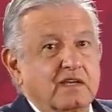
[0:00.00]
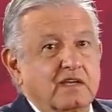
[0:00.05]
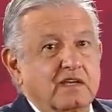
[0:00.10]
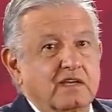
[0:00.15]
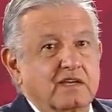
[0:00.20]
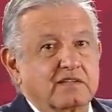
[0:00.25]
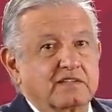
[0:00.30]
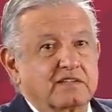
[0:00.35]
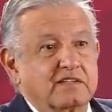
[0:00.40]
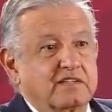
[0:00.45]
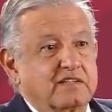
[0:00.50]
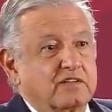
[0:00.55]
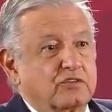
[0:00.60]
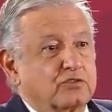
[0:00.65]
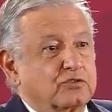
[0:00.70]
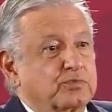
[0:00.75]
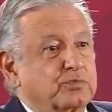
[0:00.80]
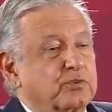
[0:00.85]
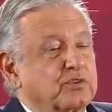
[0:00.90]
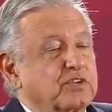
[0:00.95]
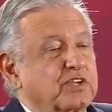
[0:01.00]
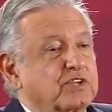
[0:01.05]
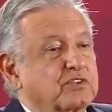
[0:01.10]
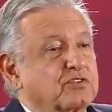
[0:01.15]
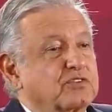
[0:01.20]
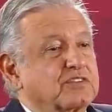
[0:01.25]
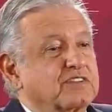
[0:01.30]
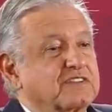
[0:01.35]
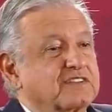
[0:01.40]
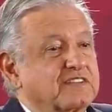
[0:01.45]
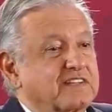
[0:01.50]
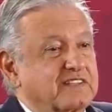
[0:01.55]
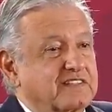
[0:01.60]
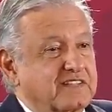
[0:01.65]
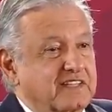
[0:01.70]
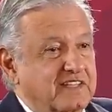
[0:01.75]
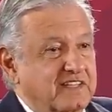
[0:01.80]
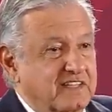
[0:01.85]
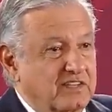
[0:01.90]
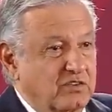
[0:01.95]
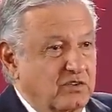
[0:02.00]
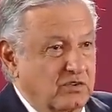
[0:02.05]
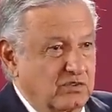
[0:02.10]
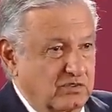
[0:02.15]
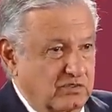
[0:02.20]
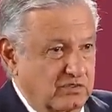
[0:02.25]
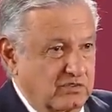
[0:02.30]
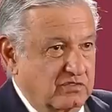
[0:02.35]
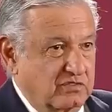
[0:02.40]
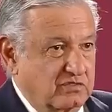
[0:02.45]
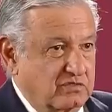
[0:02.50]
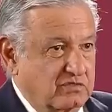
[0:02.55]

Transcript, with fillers: es el de los proyectos estratégicos